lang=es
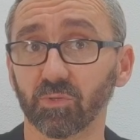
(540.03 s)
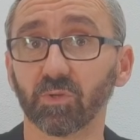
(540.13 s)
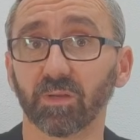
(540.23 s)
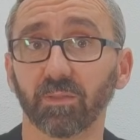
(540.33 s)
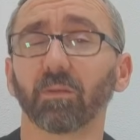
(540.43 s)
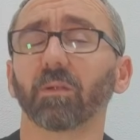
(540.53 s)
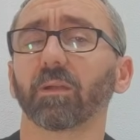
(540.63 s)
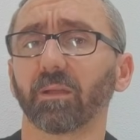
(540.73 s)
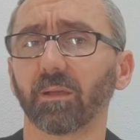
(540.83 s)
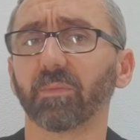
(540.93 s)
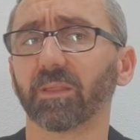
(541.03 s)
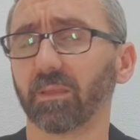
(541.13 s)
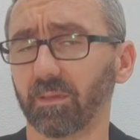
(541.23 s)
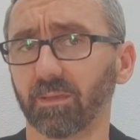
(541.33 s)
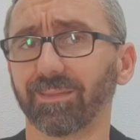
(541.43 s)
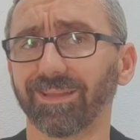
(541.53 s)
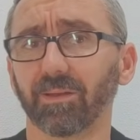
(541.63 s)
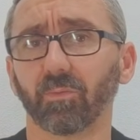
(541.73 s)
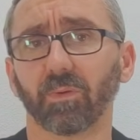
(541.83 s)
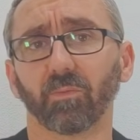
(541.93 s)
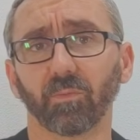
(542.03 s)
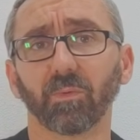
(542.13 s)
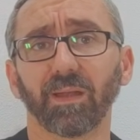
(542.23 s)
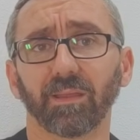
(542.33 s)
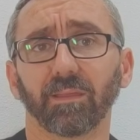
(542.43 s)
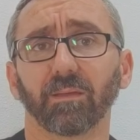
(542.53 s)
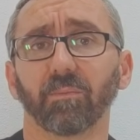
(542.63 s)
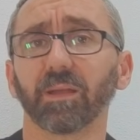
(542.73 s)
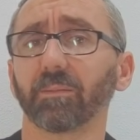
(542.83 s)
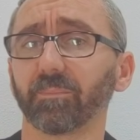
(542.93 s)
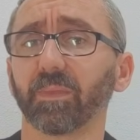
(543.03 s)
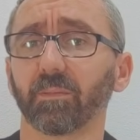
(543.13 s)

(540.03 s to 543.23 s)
no relacionados jerárquicamente, darle una leída, ¿vale?